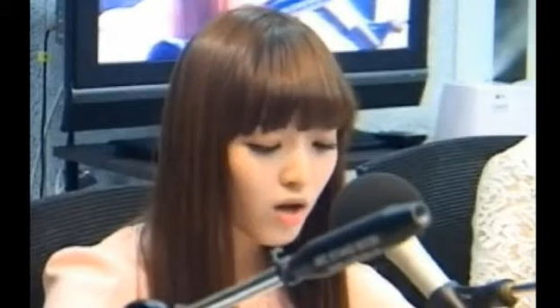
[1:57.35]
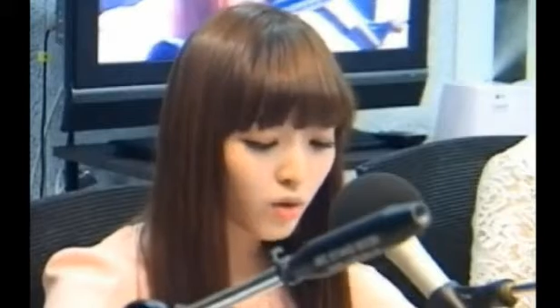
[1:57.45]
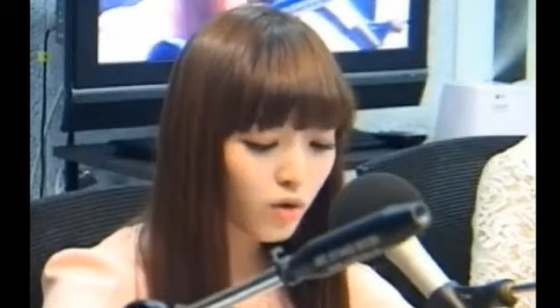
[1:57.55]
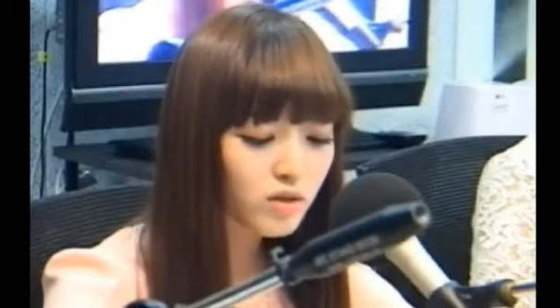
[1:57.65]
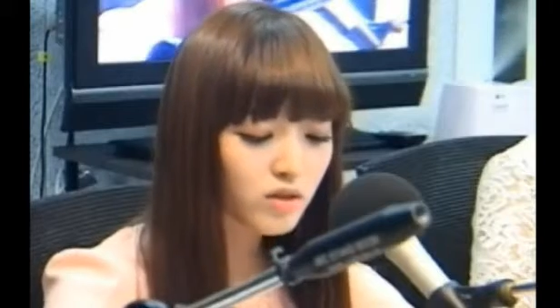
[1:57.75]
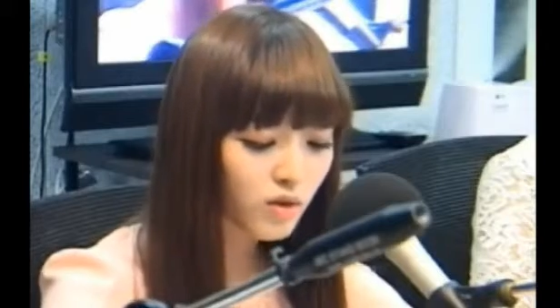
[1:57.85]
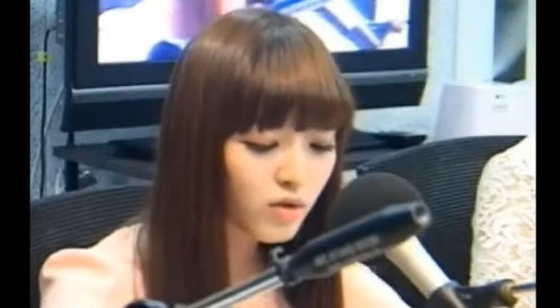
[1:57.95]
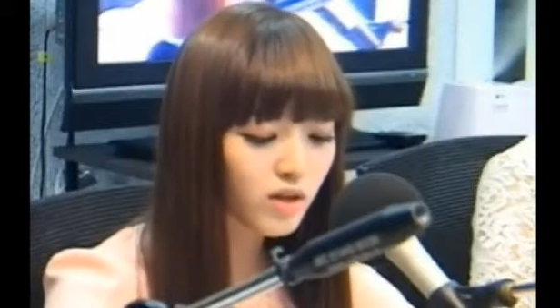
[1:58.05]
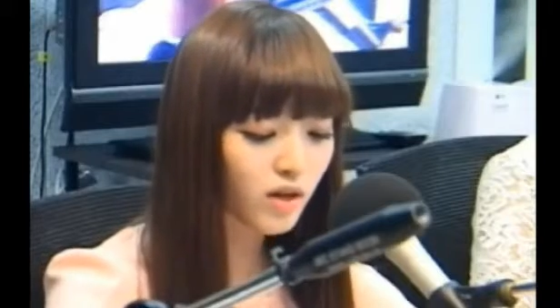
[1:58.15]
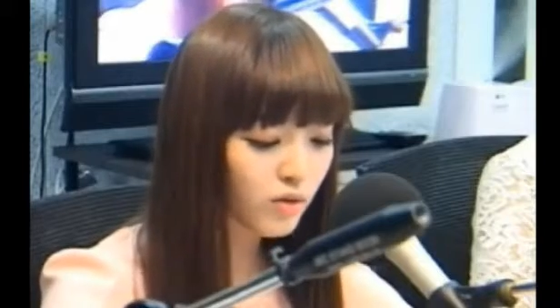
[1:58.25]
너는
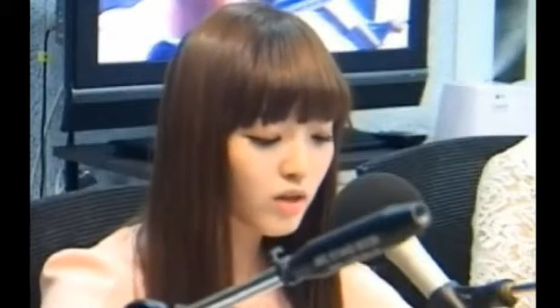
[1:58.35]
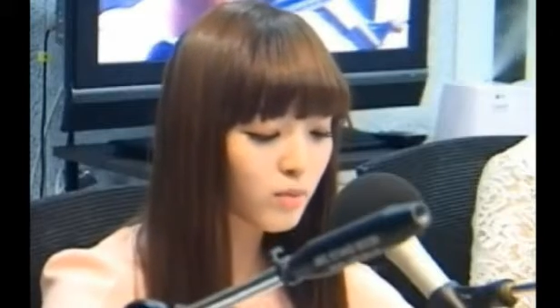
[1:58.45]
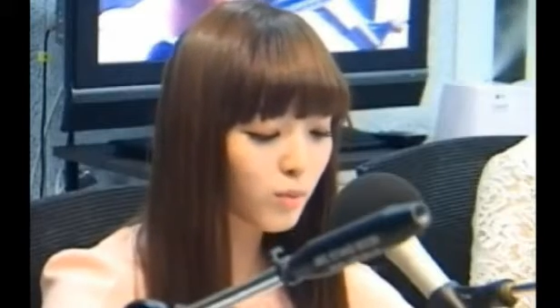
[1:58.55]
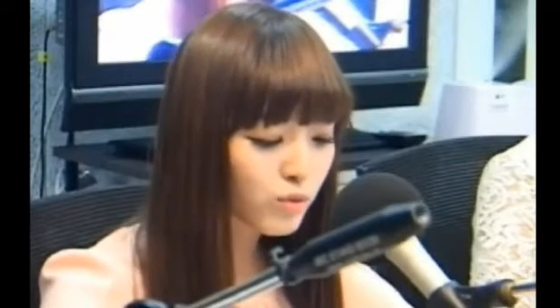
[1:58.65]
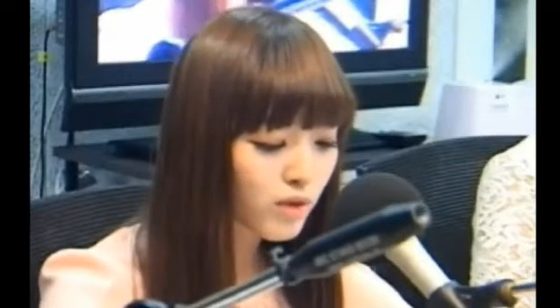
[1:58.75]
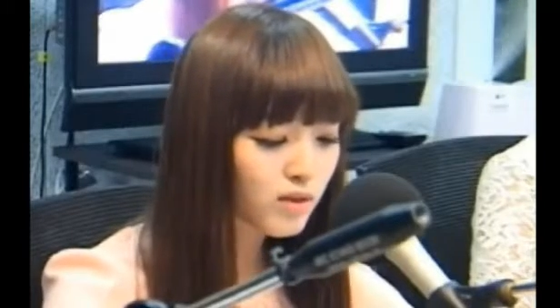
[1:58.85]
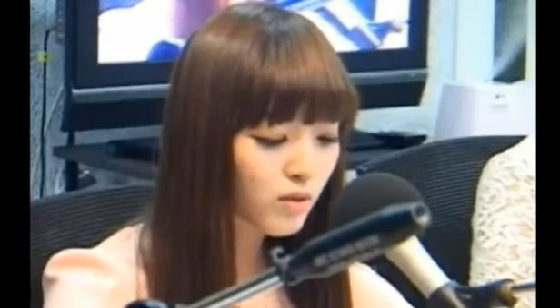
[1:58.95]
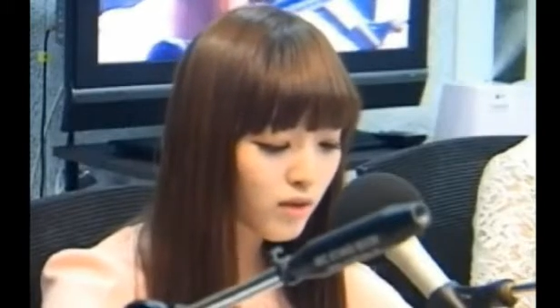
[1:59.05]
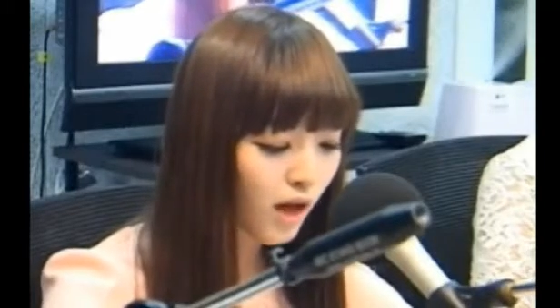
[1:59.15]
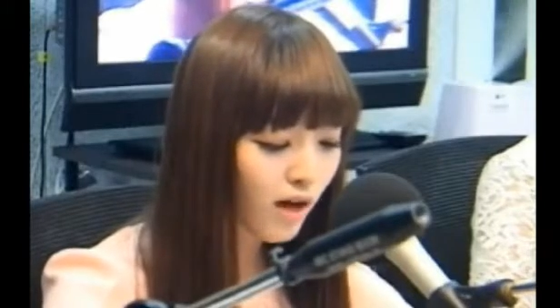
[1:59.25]
그러니까 연애를 못하는
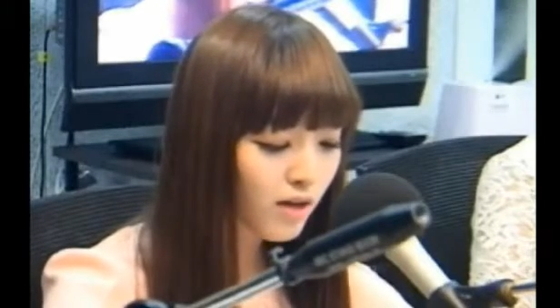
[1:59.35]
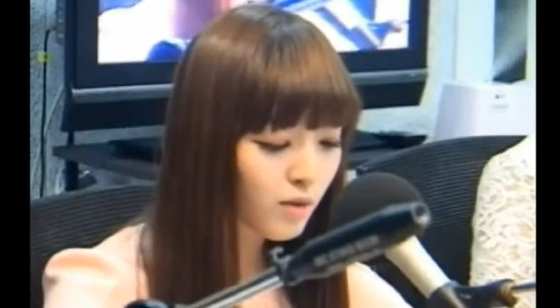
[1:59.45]
거다.